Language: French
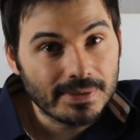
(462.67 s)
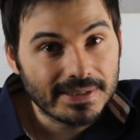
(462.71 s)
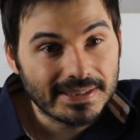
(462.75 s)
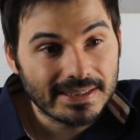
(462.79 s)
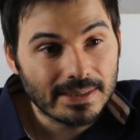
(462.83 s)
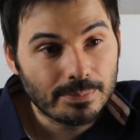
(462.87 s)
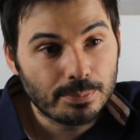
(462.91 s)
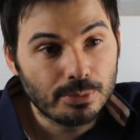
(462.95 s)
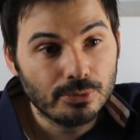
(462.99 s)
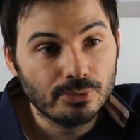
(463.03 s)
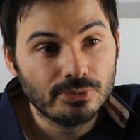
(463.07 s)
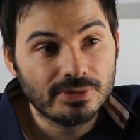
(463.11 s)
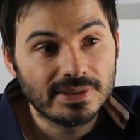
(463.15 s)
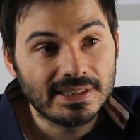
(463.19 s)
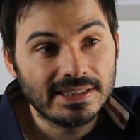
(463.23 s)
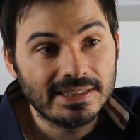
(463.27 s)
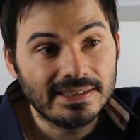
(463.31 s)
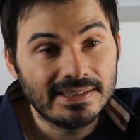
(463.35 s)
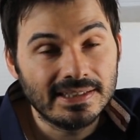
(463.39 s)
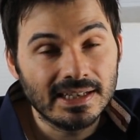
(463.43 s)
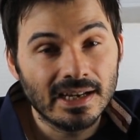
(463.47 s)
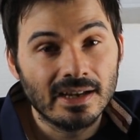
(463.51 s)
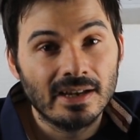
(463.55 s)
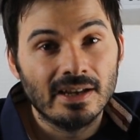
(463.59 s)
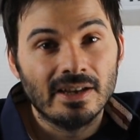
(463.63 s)
mais ça peut
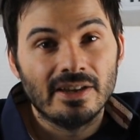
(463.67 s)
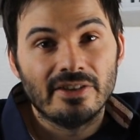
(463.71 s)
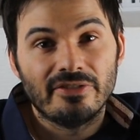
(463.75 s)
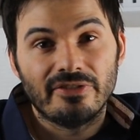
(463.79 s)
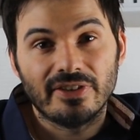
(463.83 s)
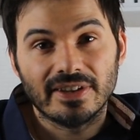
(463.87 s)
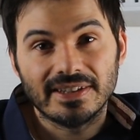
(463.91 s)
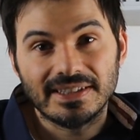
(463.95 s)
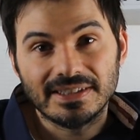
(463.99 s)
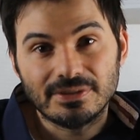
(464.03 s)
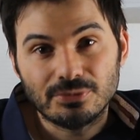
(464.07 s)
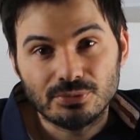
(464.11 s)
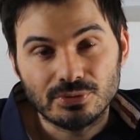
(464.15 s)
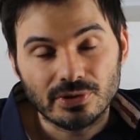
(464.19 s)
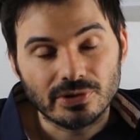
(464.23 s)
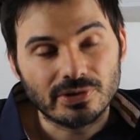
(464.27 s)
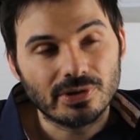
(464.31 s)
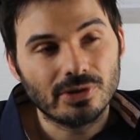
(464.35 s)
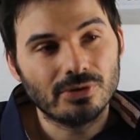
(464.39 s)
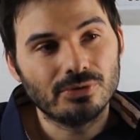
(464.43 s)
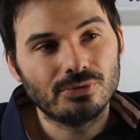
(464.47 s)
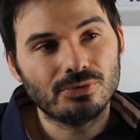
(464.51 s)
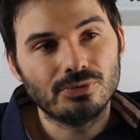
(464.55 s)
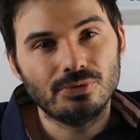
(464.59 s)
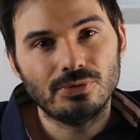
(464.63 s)
aussi dire faire des
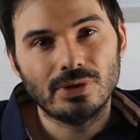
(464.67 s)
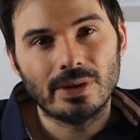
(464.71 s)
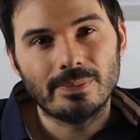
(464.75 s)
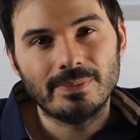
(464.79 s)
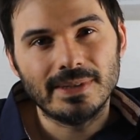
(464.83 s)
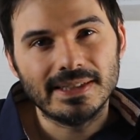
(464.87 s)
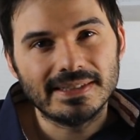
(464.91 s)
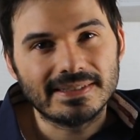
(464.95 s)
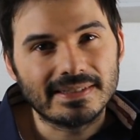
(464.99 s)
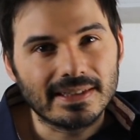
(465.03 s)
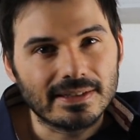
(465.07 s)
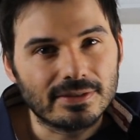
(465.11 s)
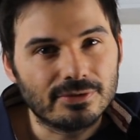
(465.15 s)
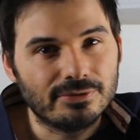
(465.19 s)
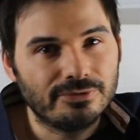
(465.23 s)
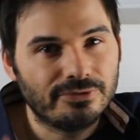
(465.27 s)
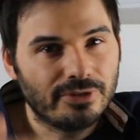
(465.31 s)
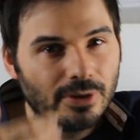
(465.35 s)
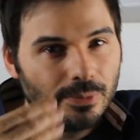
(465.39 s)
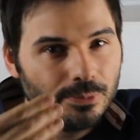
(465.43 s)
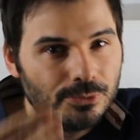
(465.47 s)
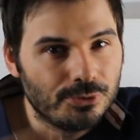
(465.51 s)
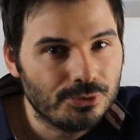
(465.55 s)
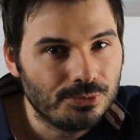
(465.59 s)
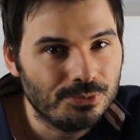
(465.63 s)
sous-entendus, amener ça sous
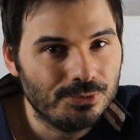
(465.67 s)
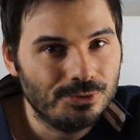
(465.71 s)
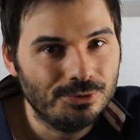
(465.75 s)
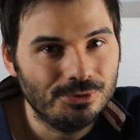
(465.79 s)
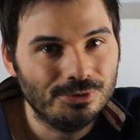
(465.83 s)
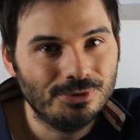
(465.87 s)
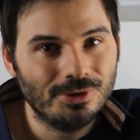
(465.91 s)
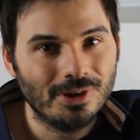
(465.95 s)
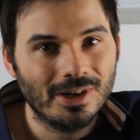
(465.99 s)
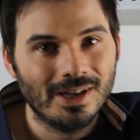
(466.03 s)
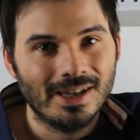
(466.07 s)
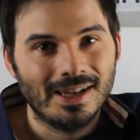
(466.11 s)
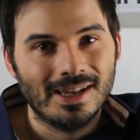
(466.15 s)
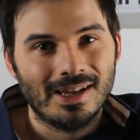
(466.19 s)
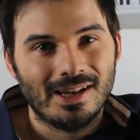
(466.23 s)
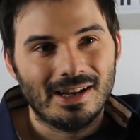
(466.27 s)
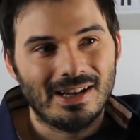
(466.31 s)
forme d'humour,